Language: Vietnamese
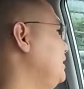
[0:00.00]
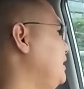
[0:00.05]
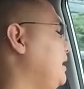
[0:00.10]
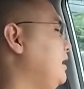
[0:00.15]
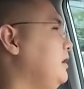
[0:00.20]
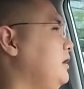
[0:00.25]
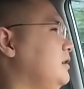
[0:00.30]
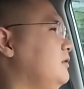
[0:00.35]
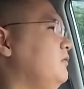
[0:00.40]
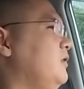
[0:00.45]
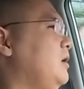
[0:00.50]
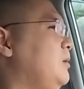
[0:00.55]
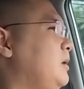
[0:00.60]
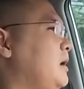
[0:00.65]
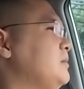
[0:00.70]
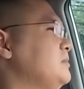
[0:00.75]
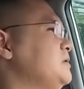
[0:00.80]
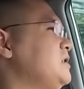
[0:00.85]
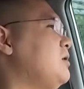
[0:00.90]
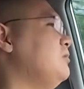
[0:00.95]
đấy, em
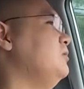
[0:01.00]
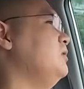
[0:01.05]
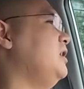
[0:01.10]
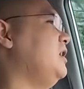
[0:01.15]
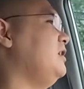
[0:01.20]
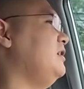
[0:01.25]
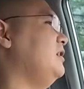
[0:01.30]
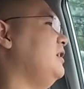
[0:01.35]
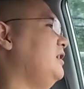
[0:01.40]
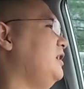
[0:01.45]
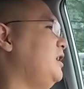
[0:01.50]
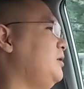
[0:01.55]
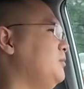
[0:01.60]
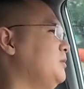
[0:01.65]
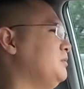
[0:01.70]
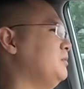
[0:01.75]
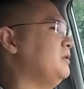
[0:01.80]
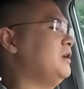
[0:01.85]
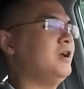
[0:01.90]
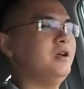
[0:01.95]
năm xong rồi đấy anh em
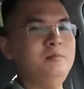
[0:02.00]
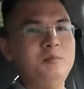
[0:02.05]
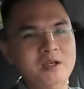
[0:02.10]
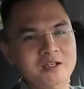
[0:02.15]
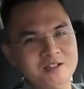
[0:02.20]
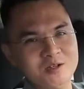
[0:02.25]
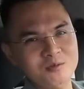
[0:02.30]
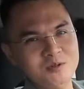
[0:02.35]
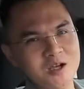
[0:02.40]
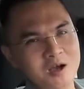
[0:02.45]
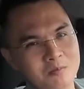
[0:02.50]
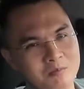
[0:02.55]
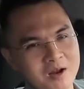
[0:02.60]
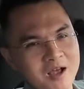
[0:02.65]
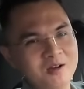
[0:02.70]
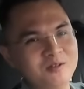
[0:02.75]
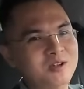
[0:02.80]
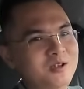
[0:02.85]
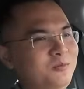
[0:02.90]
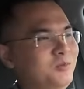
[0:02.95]
mình thấy mình trong trường hợp
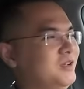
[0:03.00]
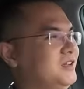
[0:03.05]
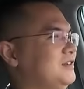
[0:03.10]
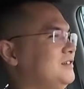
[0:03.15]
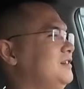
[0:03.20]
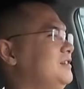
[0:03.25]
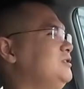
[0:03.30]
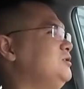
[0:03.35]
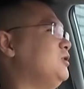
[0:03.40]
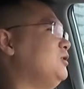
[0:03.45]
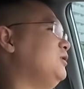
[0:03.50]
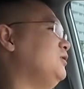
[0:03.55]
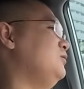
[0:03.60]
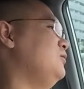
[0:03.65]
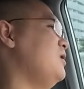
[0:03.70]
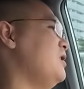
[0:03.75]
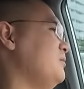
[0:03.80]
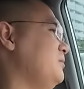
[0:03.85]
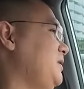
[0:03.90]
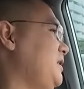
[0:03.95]
nào thì mình lựa chọn nó
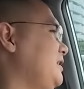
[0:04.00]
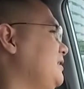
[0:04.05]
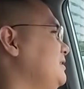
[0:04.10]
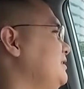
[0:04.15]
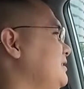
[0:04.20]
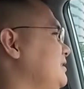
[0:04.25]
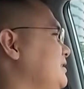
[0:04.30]
phù hợp nhé